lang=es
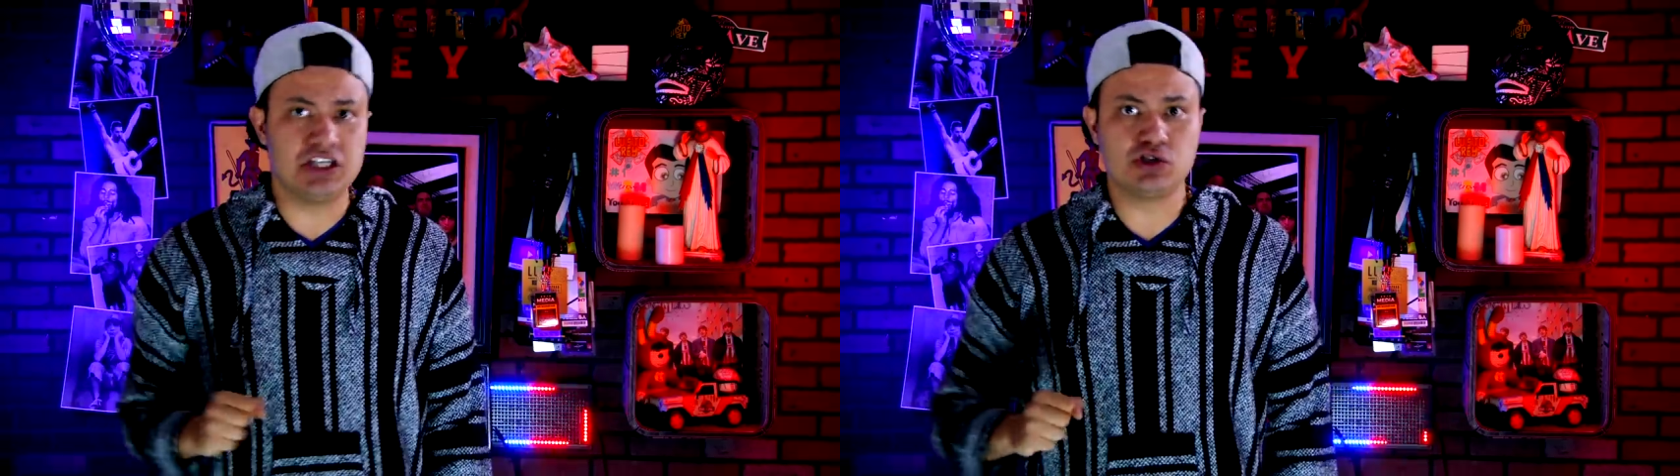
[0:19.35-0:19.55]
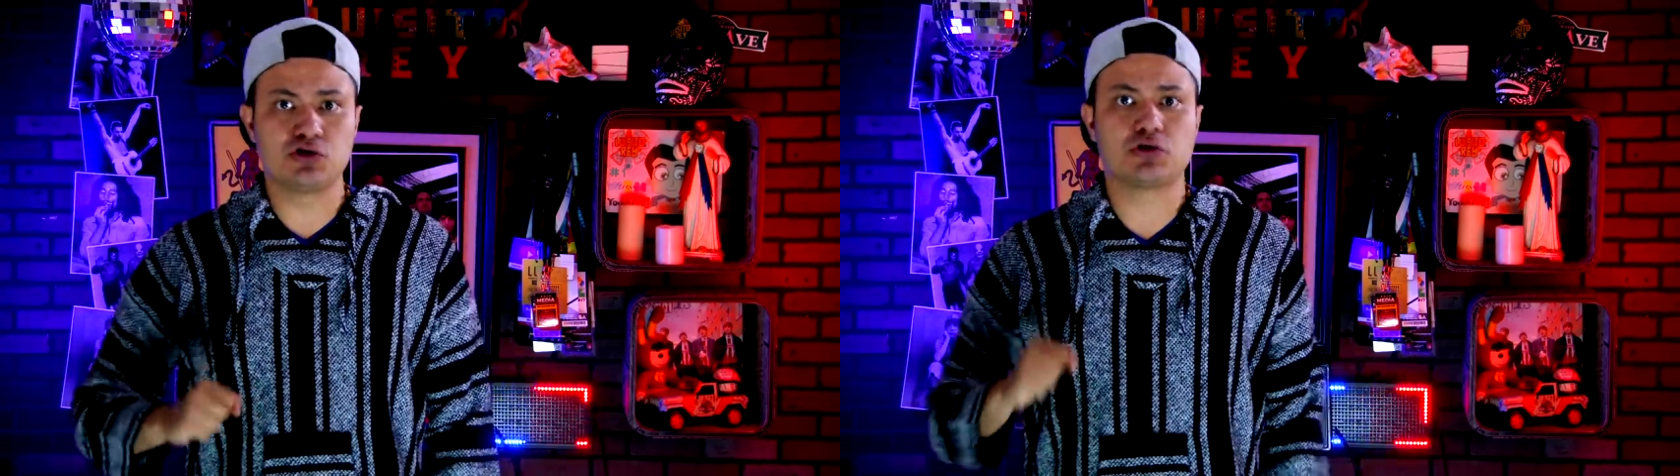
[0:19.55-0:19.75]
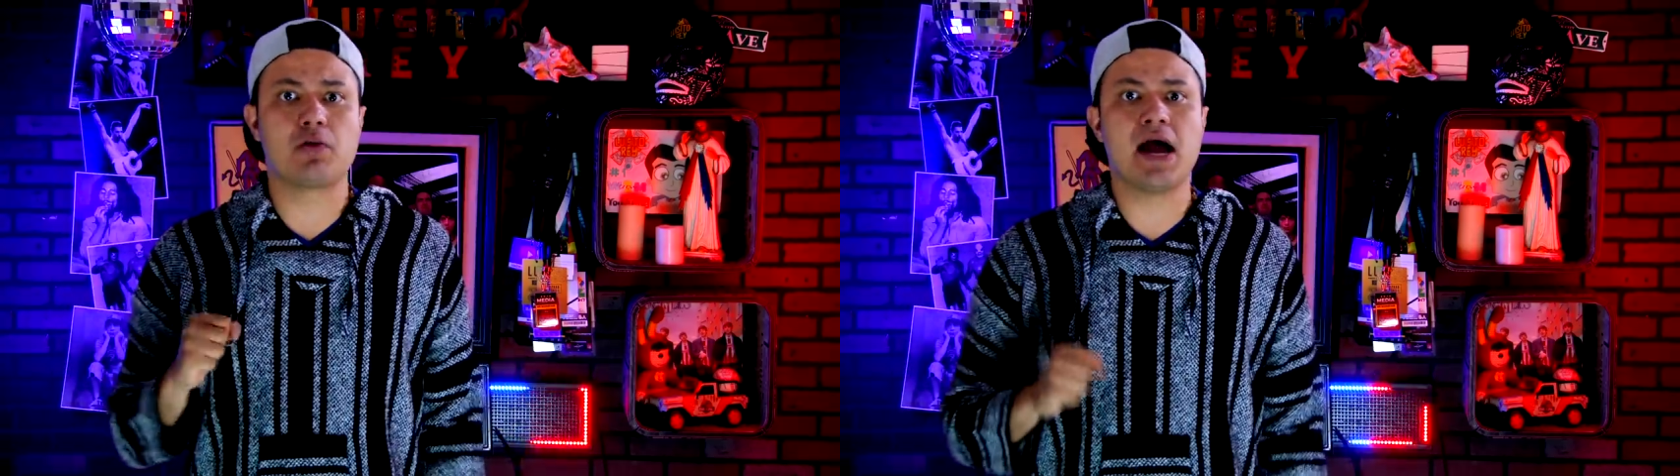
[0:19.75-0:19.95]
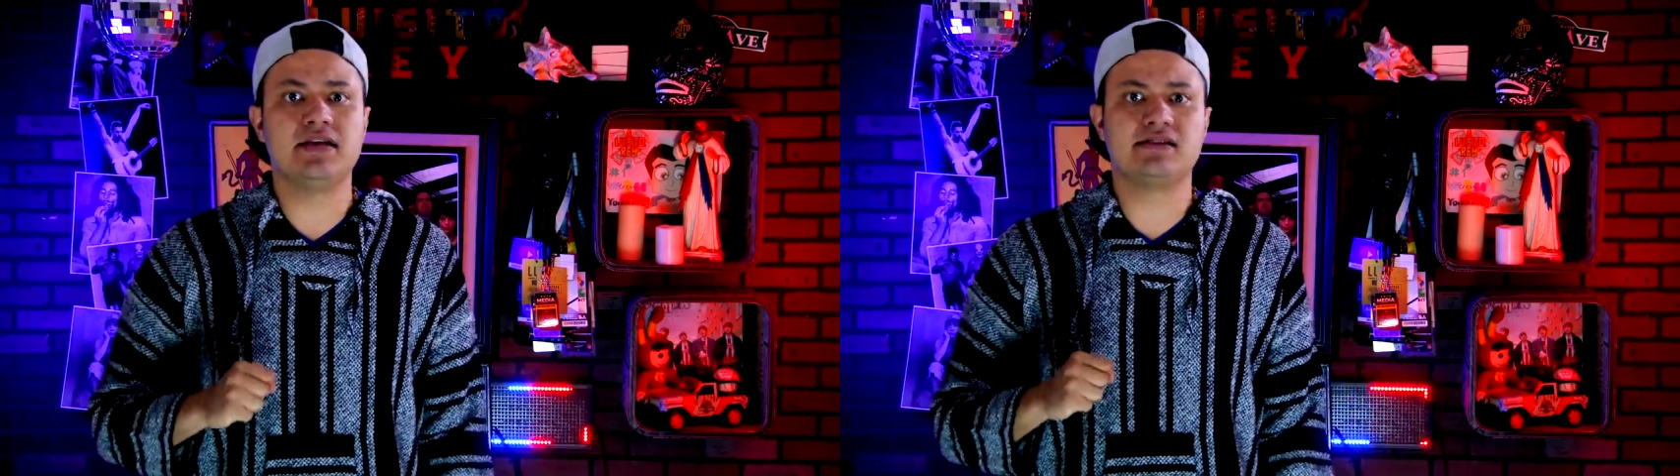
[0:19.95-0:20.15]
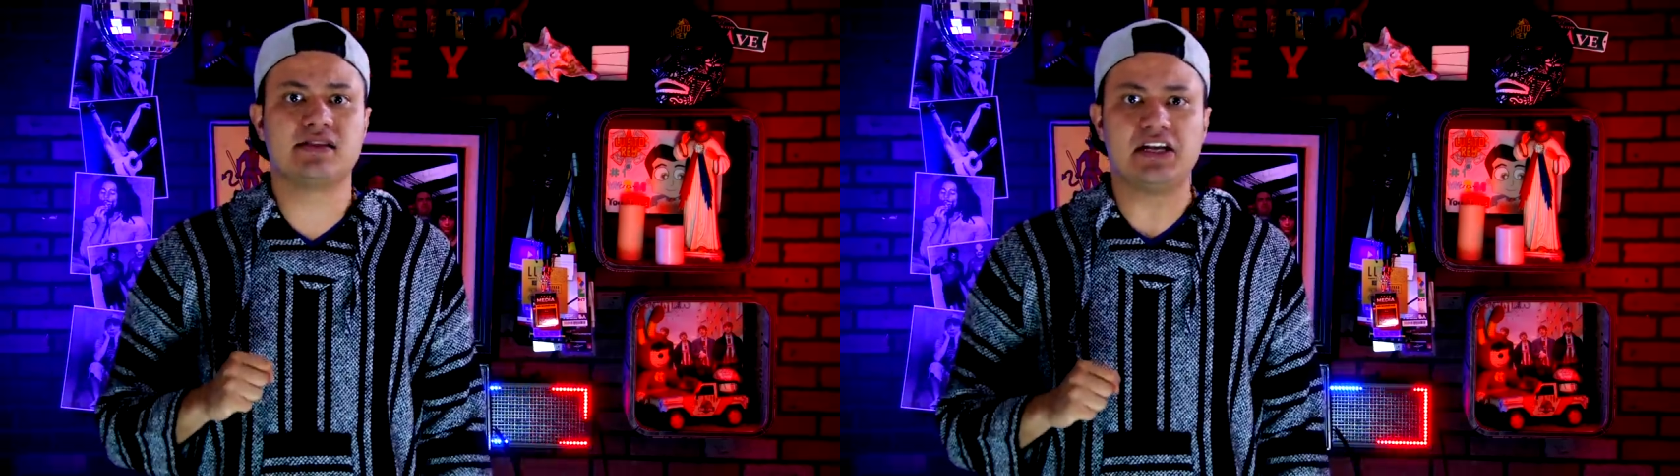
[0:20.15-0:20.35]
Jesus
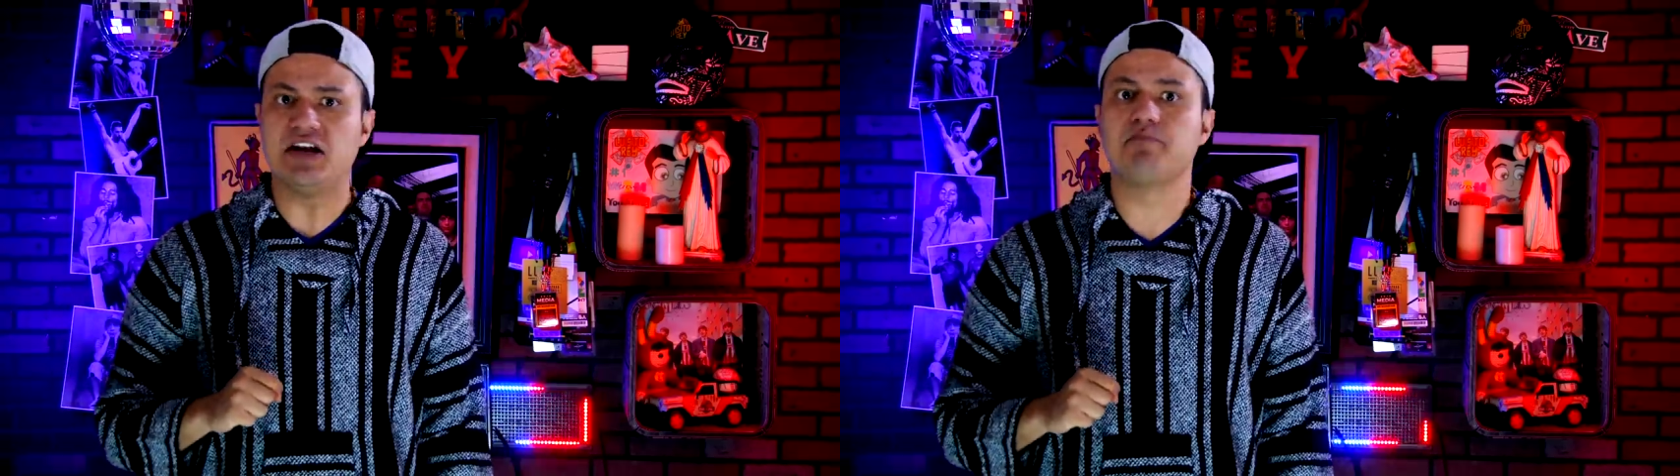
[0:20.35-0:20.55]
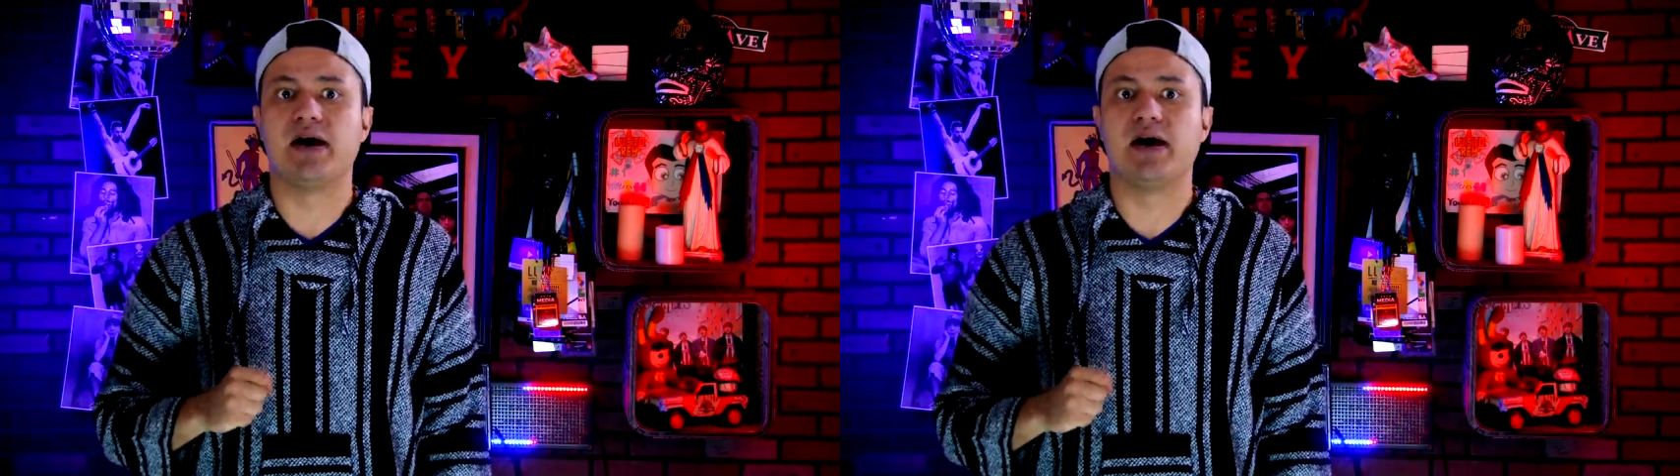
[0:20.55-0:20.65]
Christ en el